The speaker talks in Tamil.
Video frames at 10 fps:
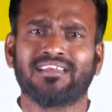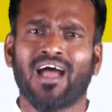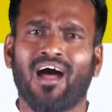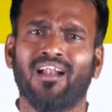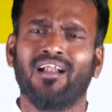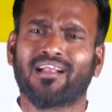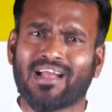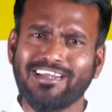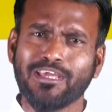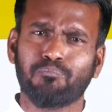என்றால்
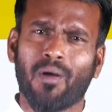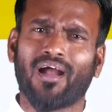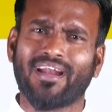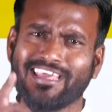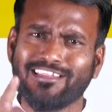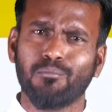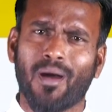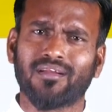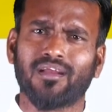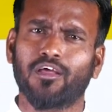கண்டிப்பாக
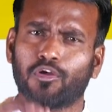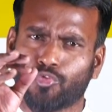நீதிமான்களுக்கு